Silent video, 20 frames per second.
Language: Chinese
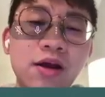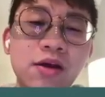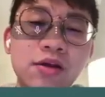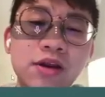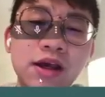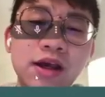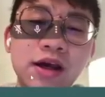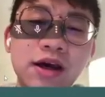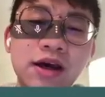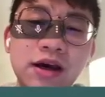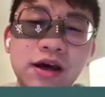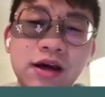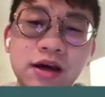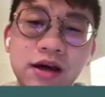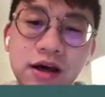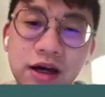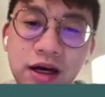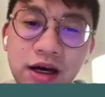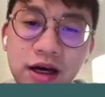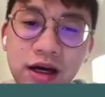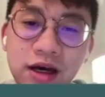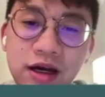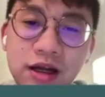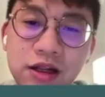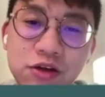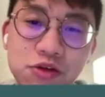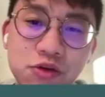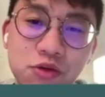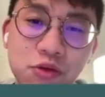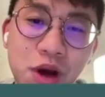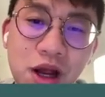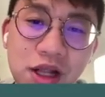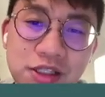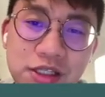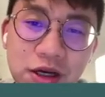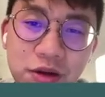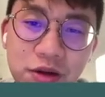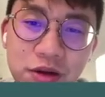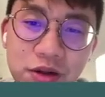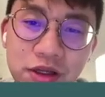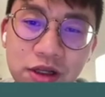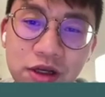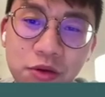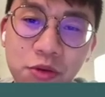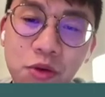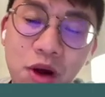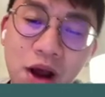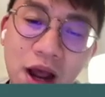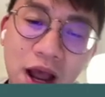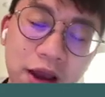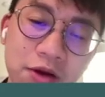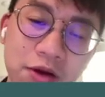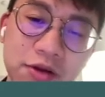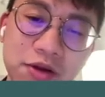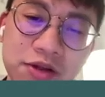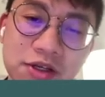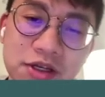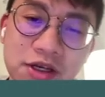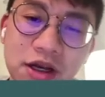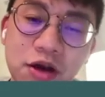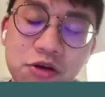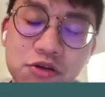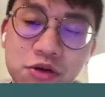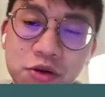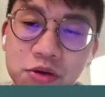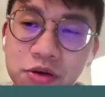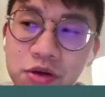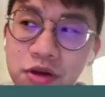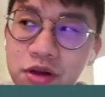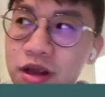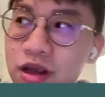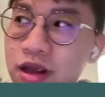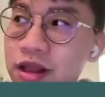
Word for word: 那个呃库瓦教库瓦还有这个高雄